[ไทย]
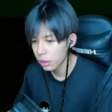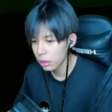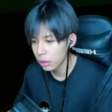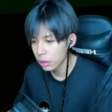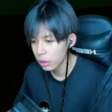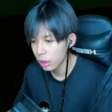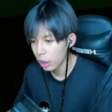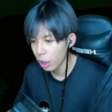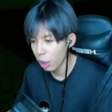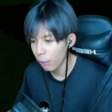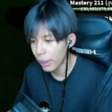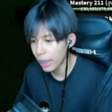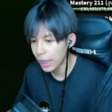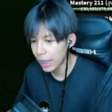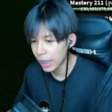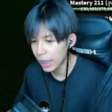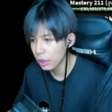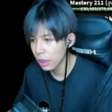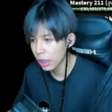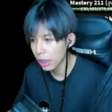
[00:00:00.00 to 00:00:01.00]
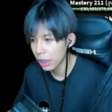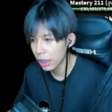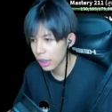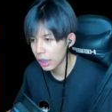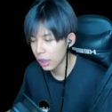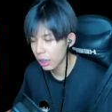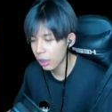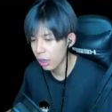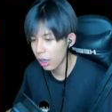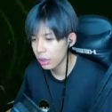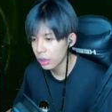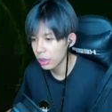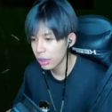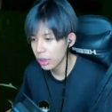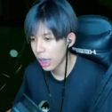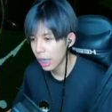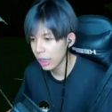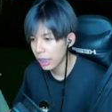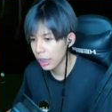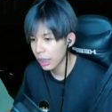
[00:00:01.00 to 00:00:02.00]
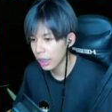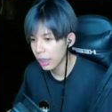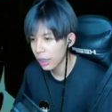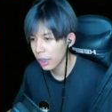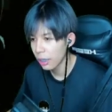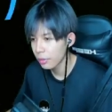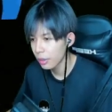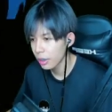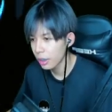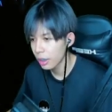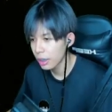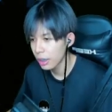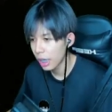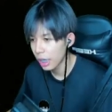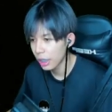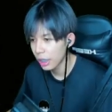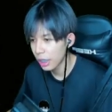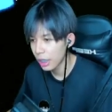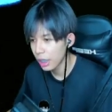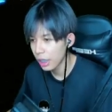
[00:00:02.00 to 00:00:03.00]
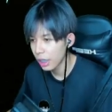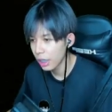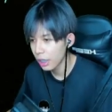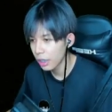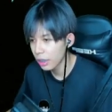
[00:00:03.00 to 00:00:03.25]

เดี๋ยวลองใหม่ละกันนี้แล้วก็อย่างนี้ อย่างนี้